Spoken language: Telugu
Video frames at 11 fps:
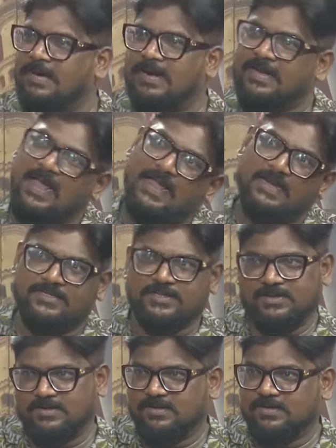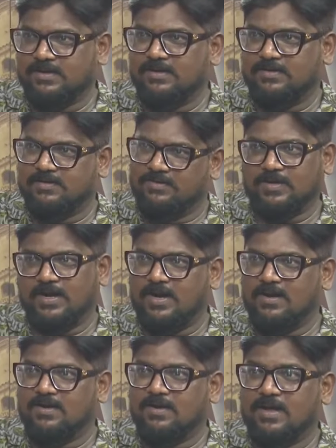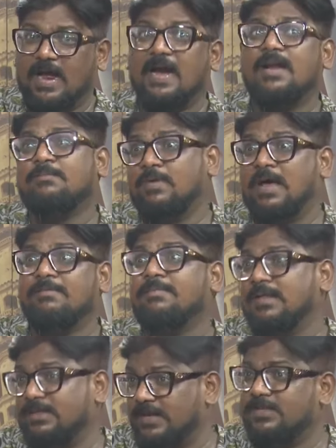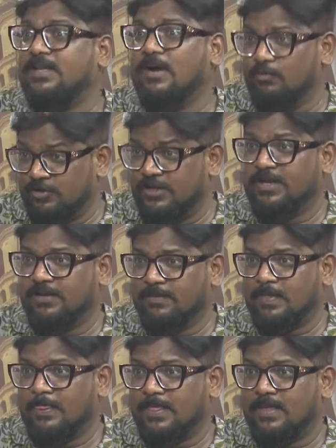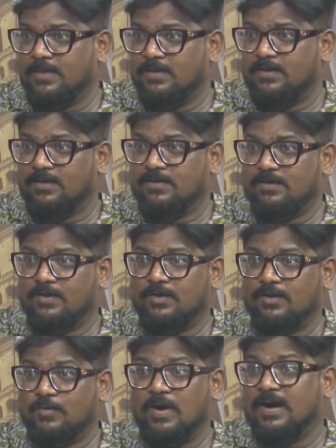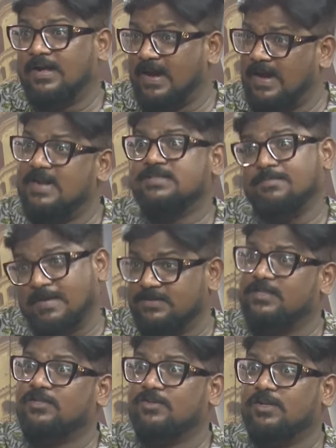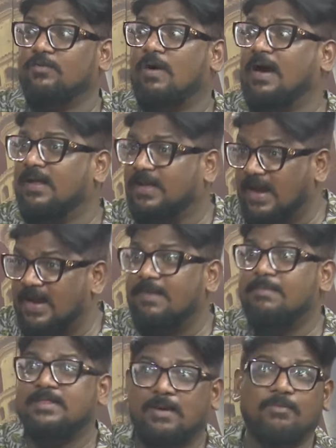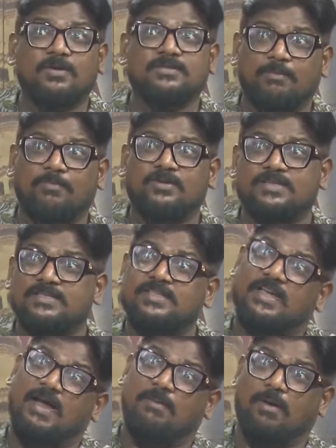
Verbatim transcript: పార్టీయే గెలిచింది ఓకేనా అండ్ ఇప్పుడు ఆమె ప్రత్యర్థిగా ఉంది నువ్వు అక్కడికి వెళ్ళాల్సిన పరిస్థితి ఉంది నువ్వు అక్కడికి వెళ్ళి మీ తమ్ముడికి సపోర్ట్ చేస్తే ఇంకా